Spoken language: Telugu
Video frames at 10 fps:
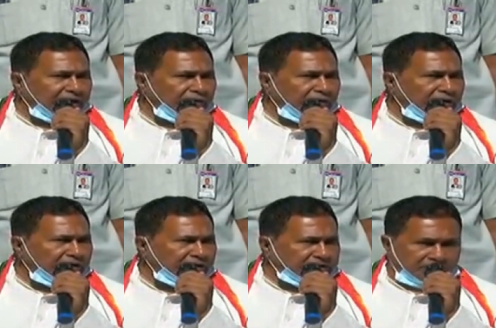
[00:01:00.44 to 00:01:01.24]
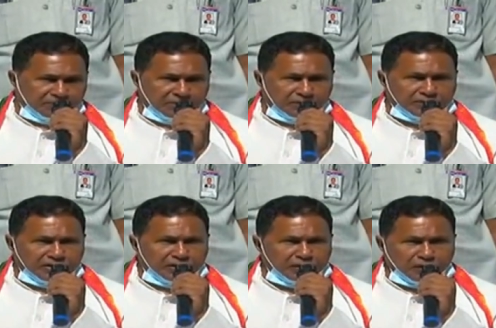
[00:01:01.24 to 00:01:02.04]
నేను ఎక్కువ
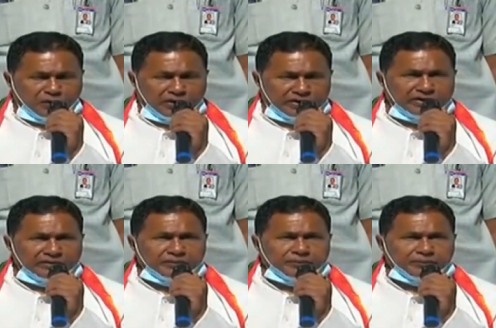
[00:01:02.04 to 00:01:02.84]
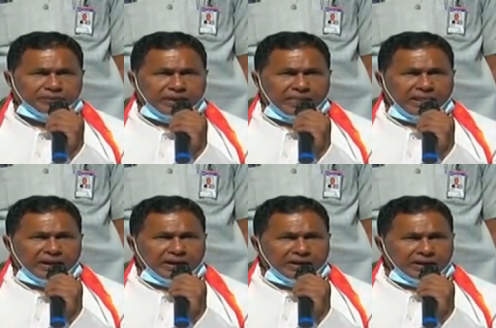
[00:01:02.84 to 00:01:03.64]
చెప్పనవసరం కానీ
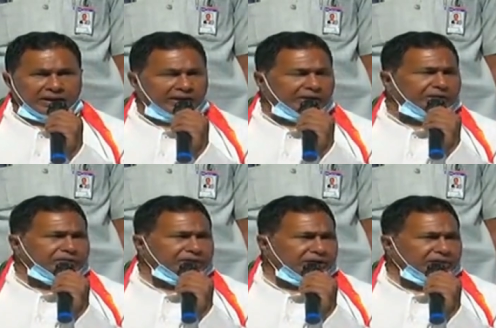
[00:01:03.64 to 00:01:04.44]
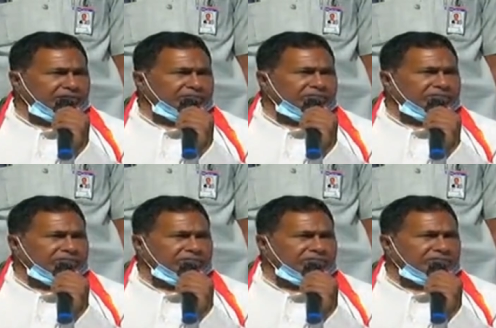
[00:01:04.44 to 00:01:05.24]
రెండు విషయాలు
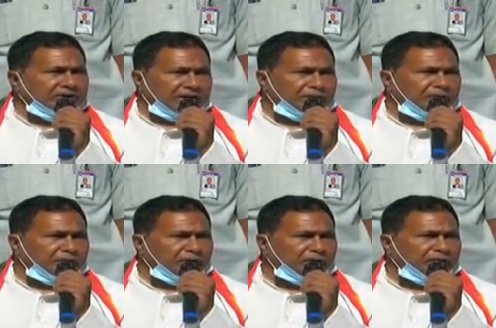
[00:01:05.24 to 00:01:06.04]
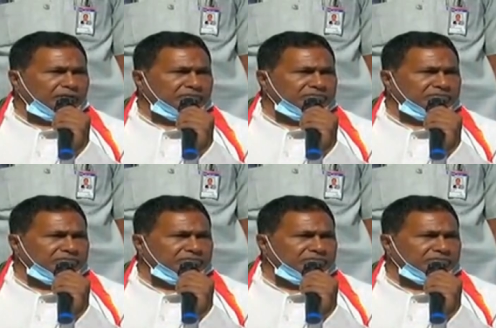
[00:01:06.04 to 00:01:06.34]
రేపటి వరకు